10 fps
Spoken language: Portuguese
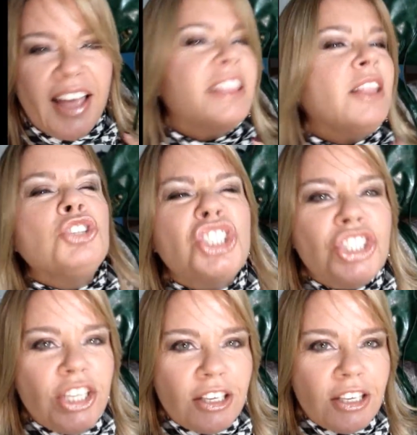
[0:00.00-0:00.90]
É tão
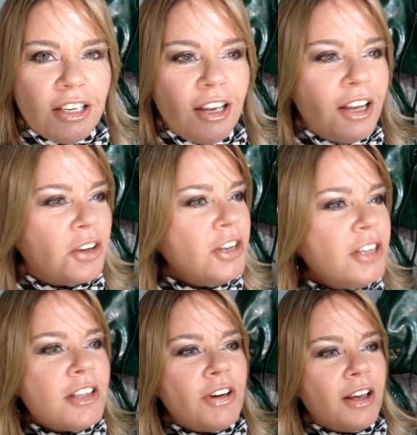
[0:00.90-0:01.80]
chique que eu nem
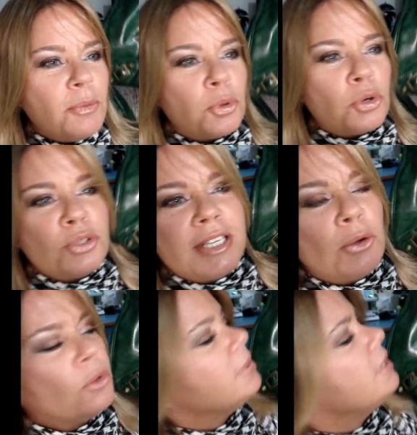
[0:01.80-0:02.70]
sei
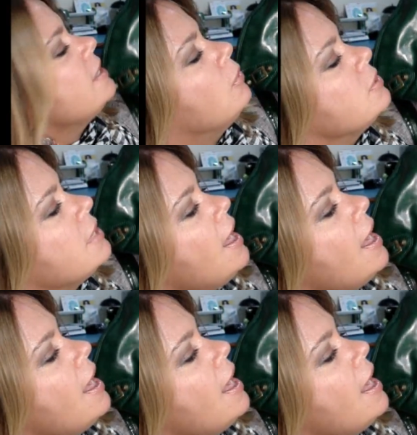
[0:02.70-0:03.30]
pronunciar o nome dessa bolsa.